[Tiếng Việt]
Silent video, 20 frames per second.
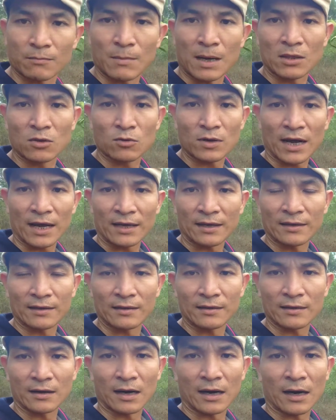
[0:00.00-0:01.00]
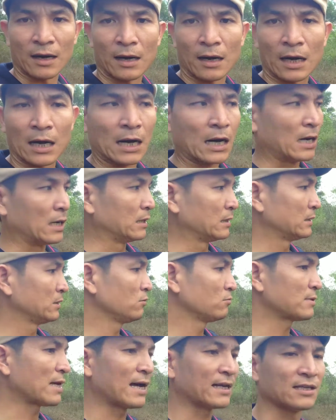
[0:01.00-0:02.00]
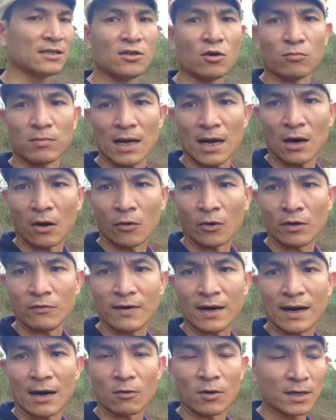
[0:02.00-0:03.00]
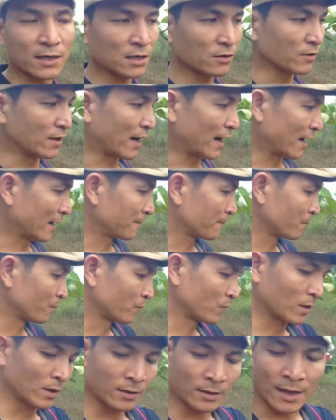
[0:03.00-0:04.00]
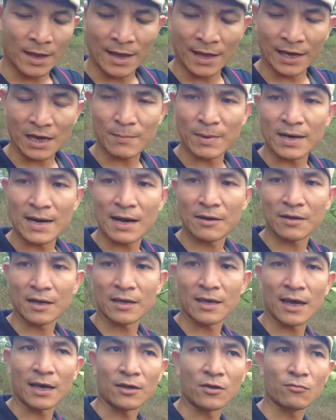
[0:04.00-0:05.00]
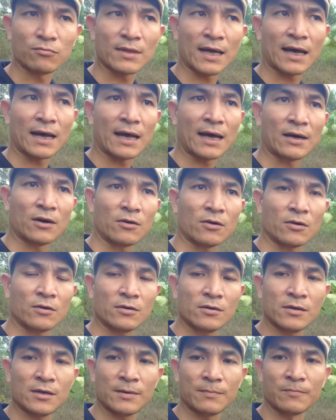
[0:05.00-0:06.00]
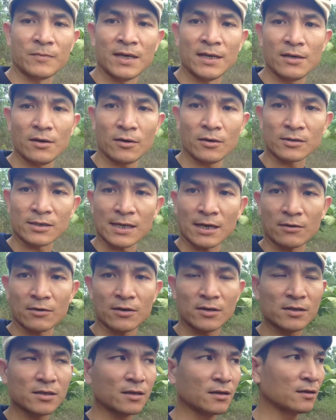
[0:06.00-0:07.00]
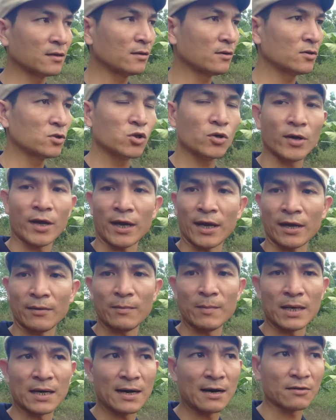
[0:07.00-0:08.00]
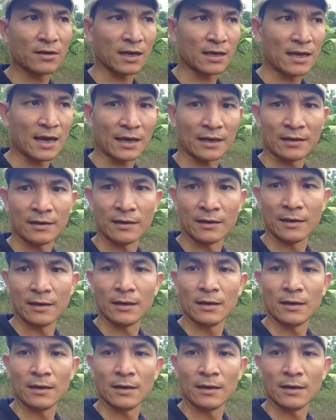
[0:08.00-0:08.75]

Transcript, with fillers: bài thuốc này à, chúng ta sử dụng lá ổi và gạo lứt không người ha thì cái bệnh đau dạ dày chúng ta nó um, lý do làm sao nó nó xuất hiện với bệnh đau dạ dày